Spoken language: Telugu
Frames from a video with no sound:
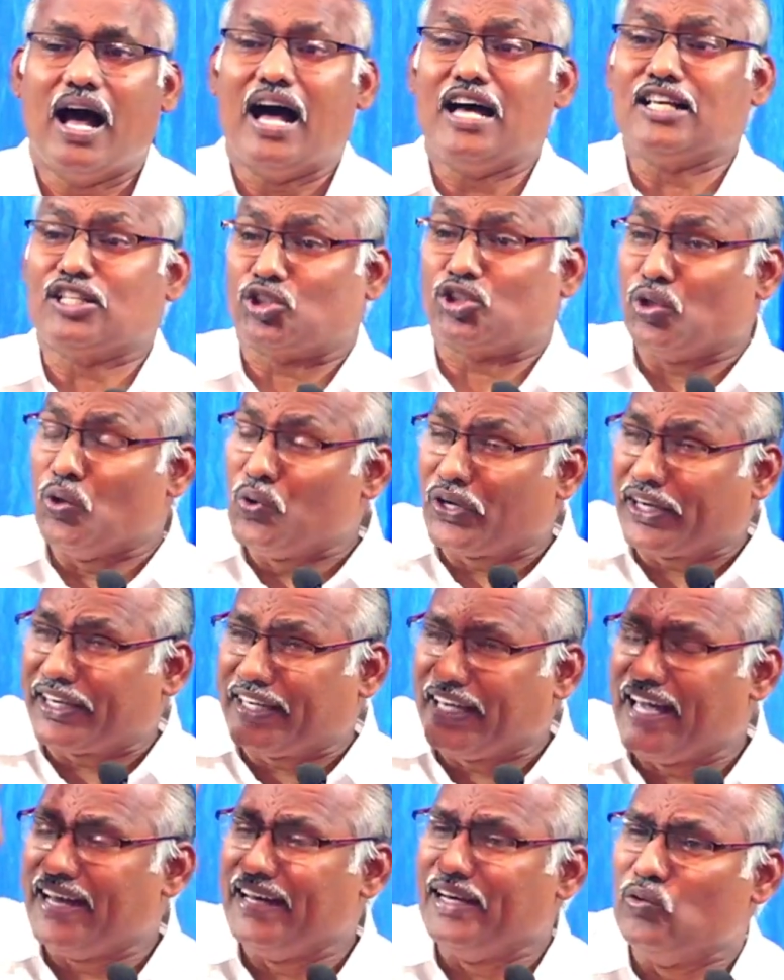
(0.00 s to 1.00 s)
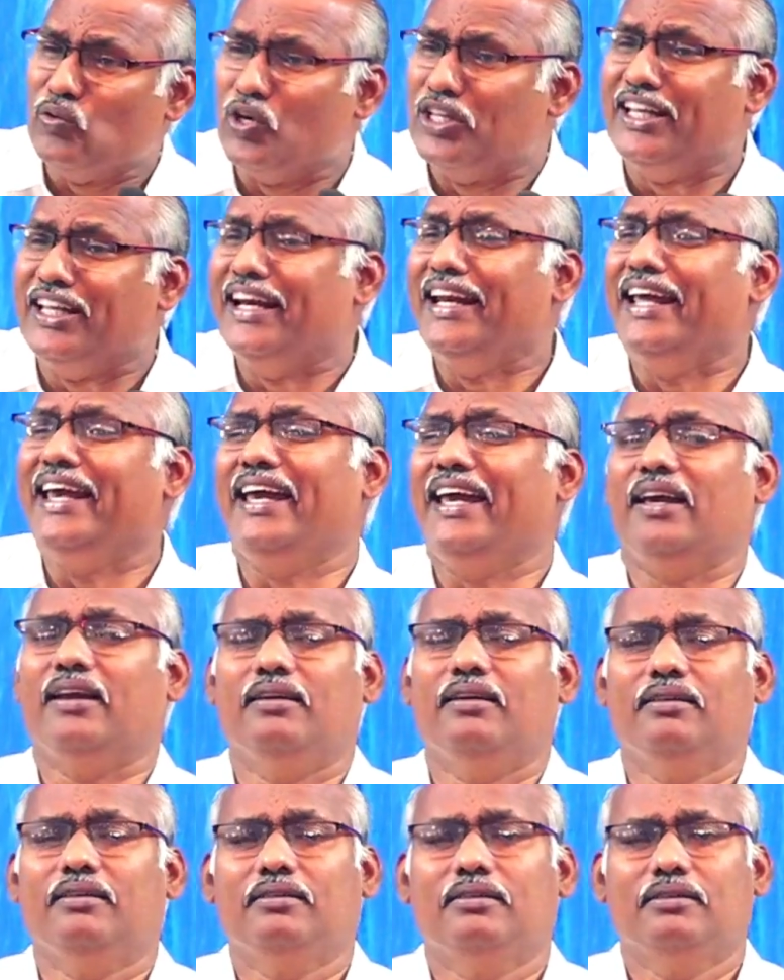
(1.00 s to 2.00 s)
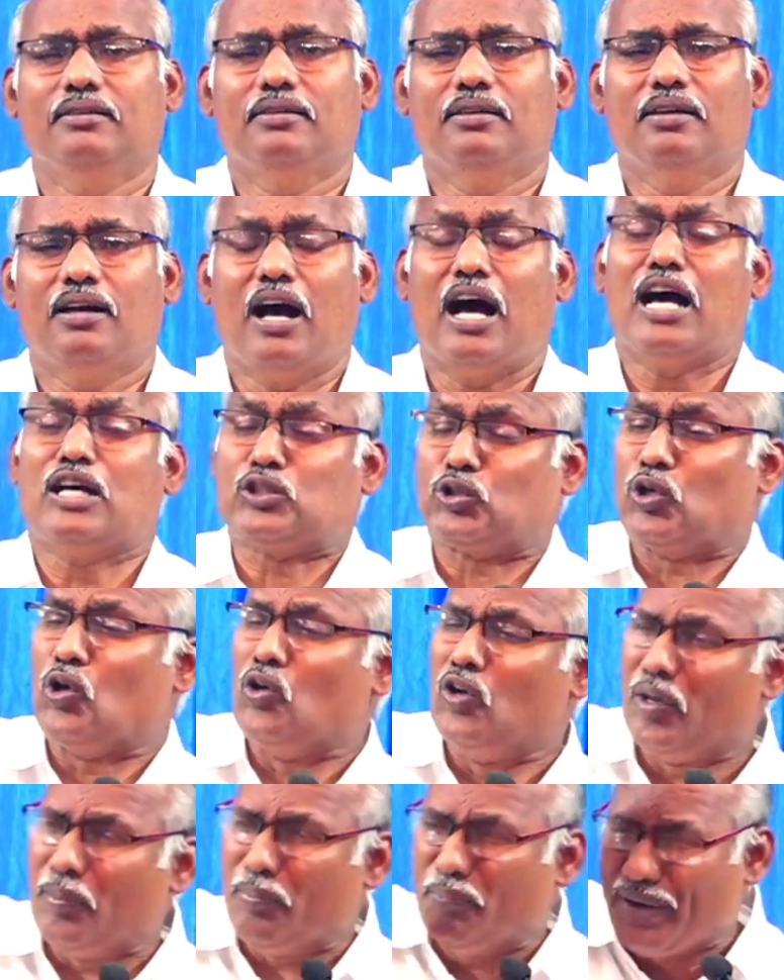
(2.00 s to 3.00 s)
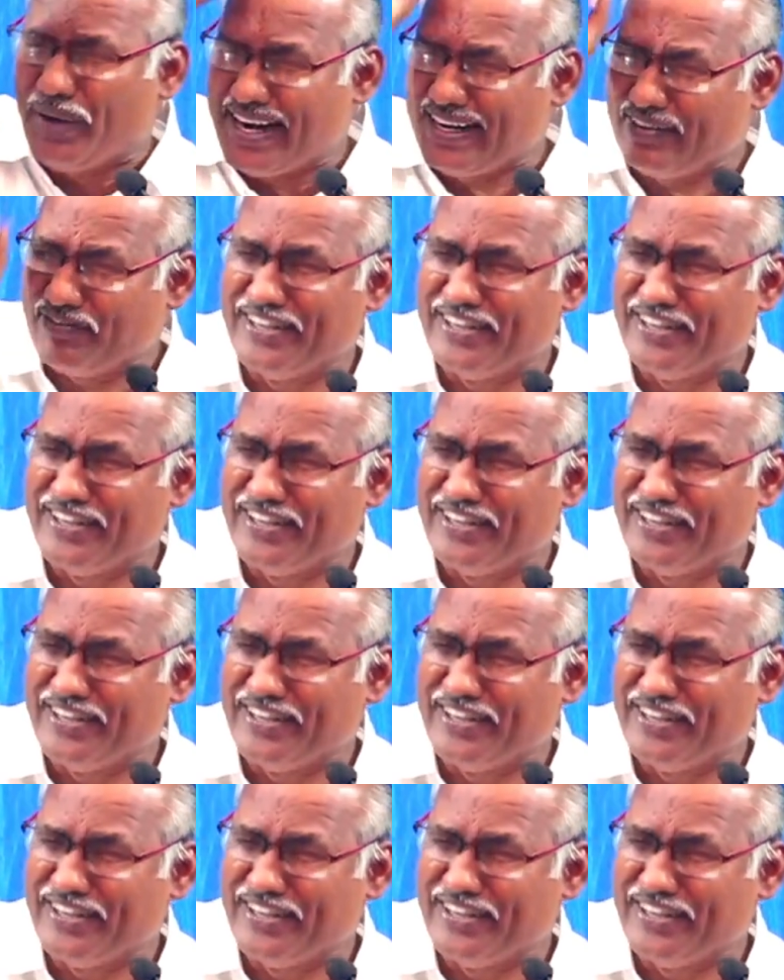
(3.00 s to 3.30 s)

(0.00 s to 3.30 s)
ఆ సౌఖ్యాన్ని వదిలి ఆ సౌలభ్యాన్ని